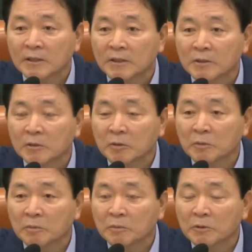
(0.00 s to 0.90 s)
어,
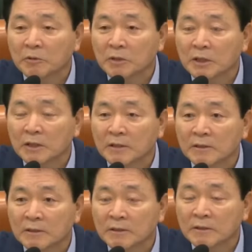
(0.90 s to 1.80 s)
또
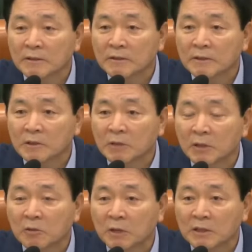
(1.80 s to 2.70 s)
의원님께서 의정
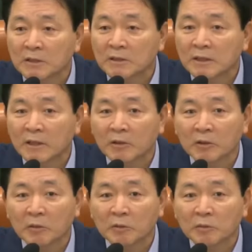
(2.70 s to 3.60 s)
활동하시는데
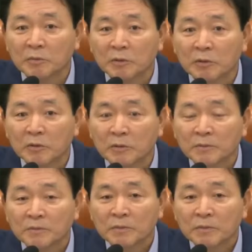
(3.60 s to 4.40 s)
어려움이 없도록